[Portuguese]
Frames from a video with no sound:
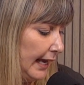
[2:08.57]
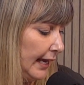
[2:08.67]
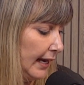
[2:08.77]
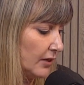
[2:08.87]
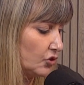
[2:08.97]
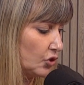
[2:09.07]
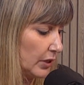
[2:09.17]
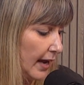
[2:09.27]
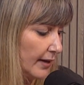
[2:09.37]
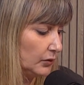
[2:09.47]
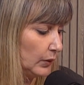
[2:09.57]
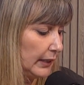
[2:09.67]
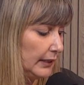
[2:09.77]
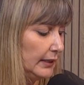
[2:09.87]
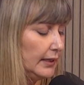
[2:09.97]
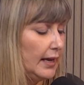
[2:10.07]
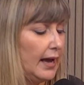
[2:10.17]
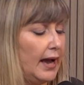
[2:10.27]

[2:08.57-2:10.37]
relacionado aí